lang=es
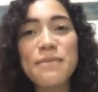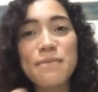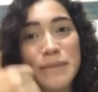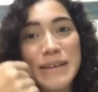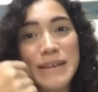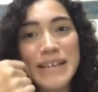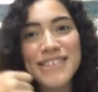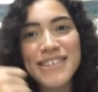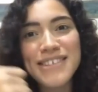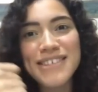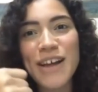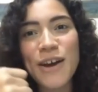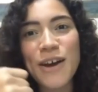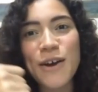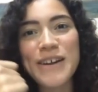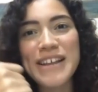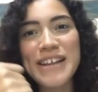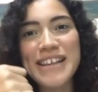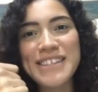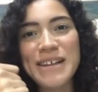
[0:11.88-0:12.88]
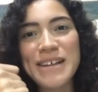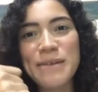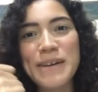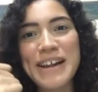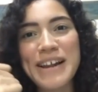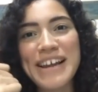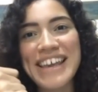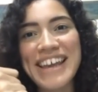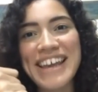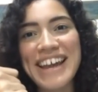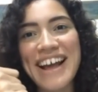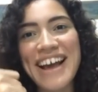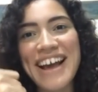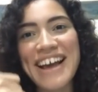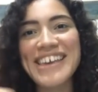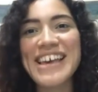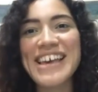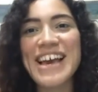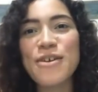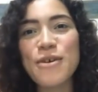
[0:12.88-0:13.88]
vístete con esta playera
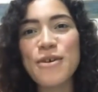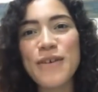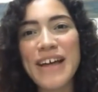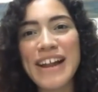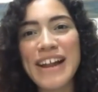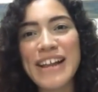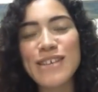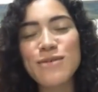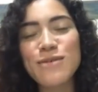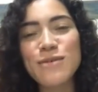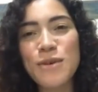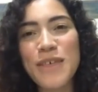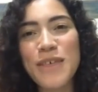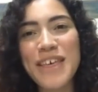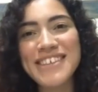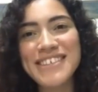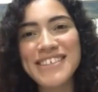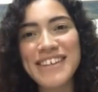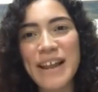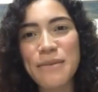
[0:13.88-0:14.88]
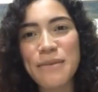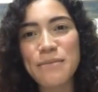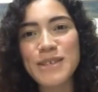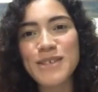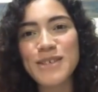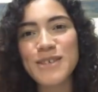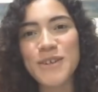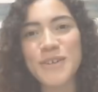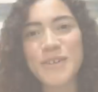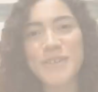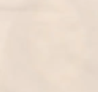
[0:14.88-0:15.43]
y ayuda a las viudas de la misión.